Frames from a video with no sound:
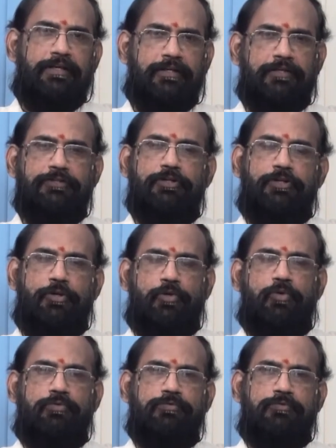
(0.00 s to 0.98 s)
இருந்துக்கிட்டு
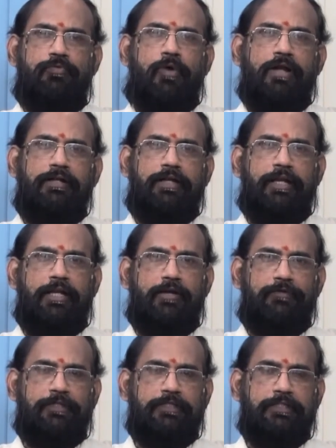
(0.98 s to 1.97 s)
இருக்கும்
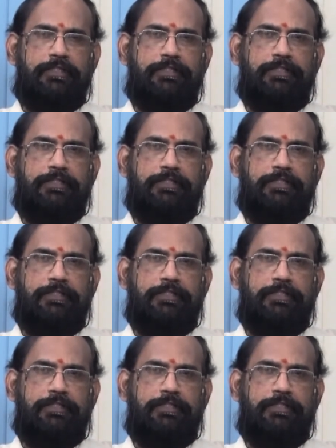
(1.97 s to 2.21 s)
வாழ்க்கையில் வந்து